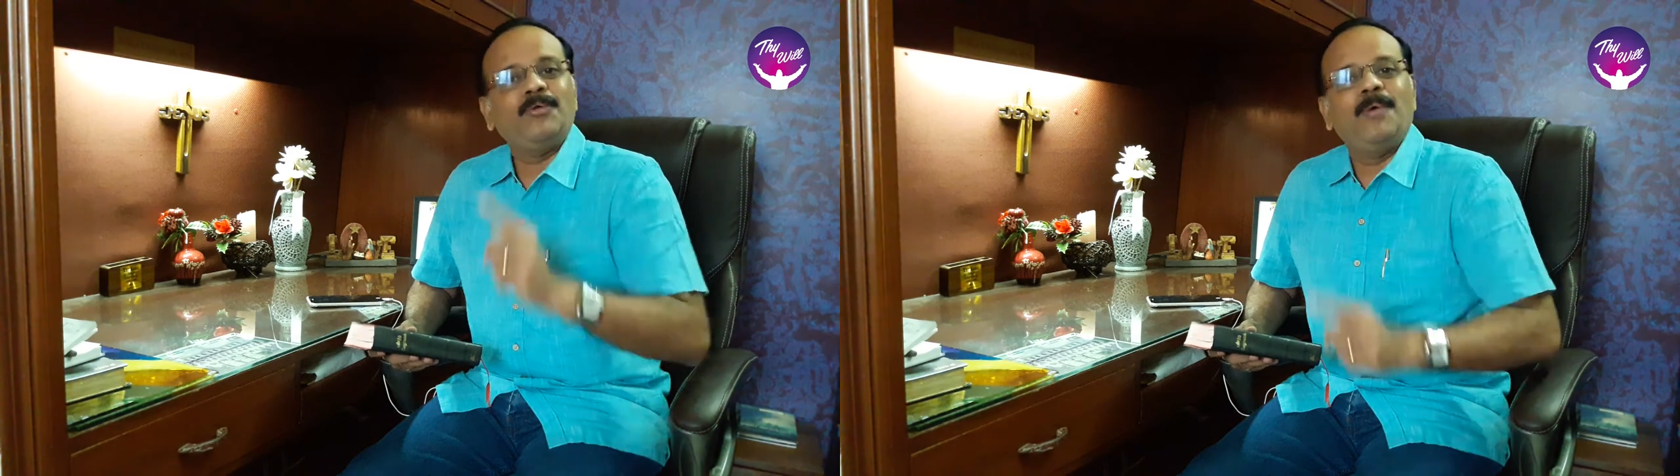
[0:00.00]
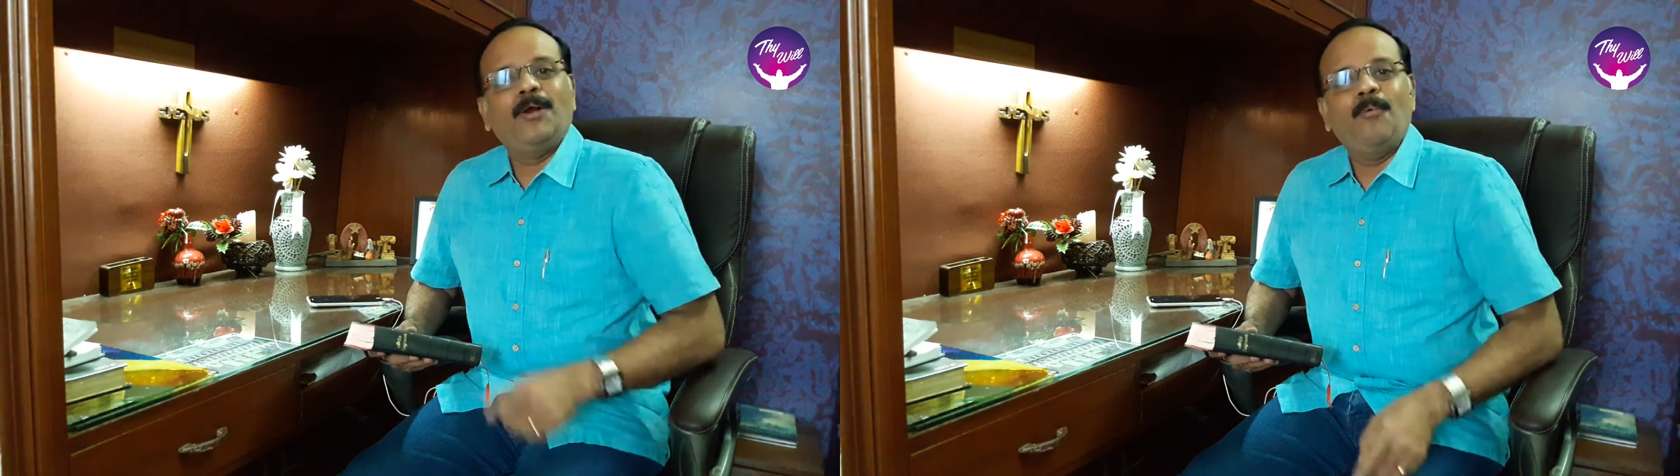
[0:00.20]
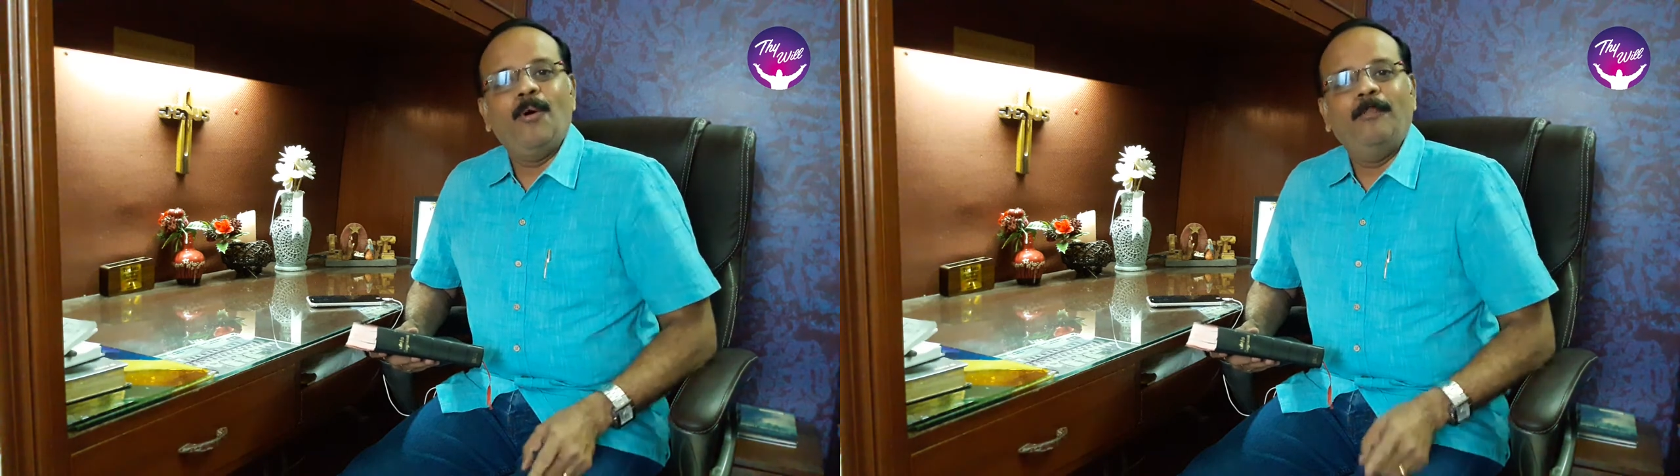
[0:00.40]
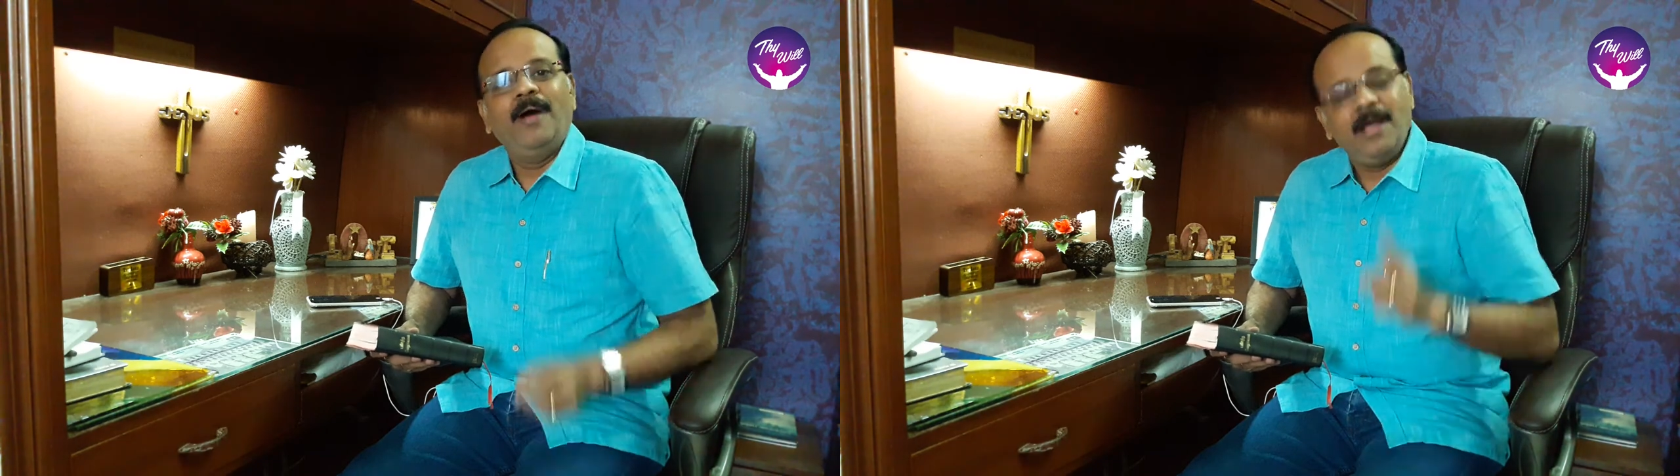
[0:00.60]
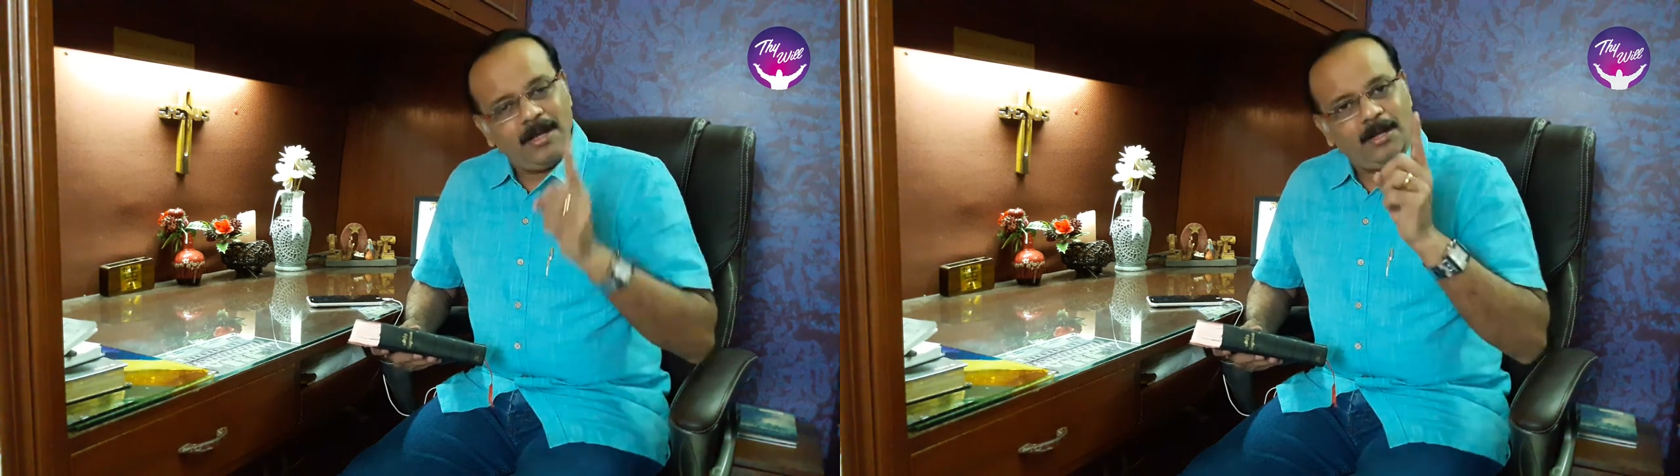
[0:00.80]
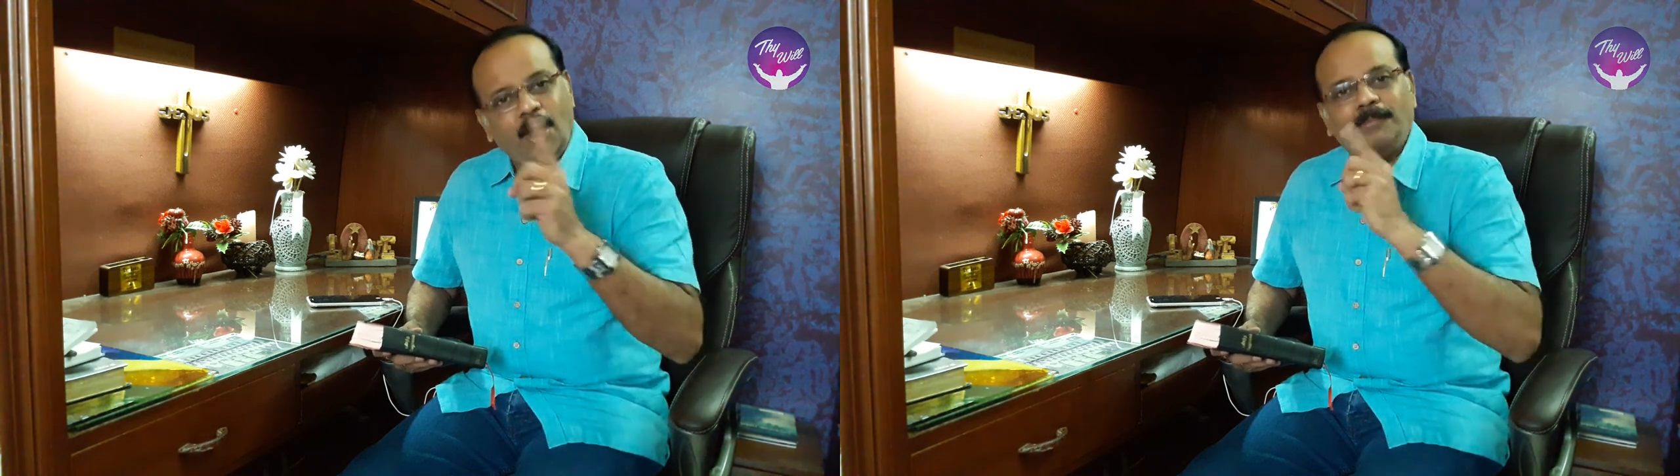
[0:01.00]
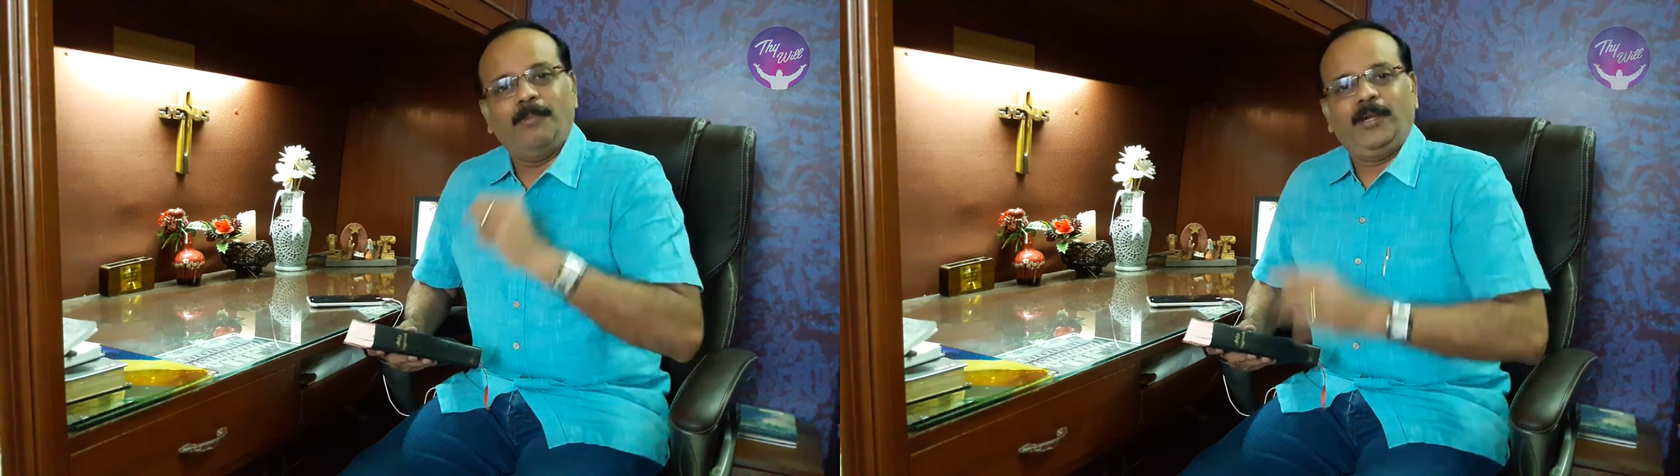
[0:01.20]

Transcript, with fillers: துவங்குவோம் குட்